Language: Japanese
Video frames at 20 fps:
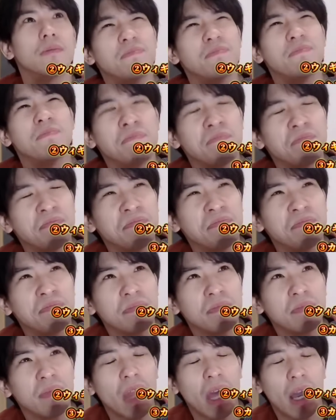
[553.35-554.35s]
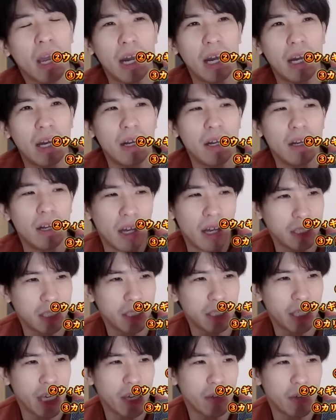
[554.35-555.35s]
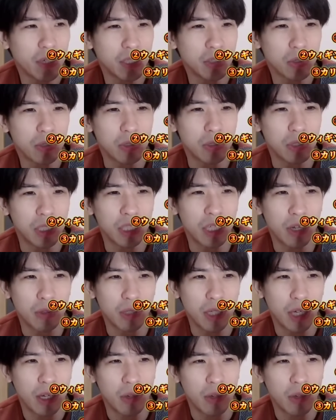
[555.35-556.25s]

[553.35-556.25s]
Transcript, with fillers: うんなんかあっち系はちょっと違